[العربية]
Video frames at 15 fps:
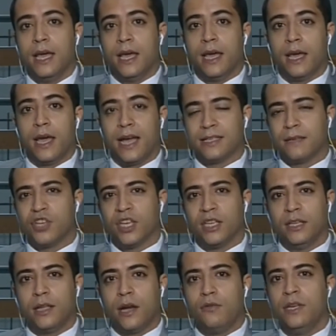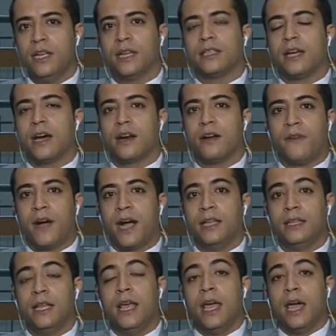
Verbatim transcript: أعزائي المشاهدين دعوني نتعرف عن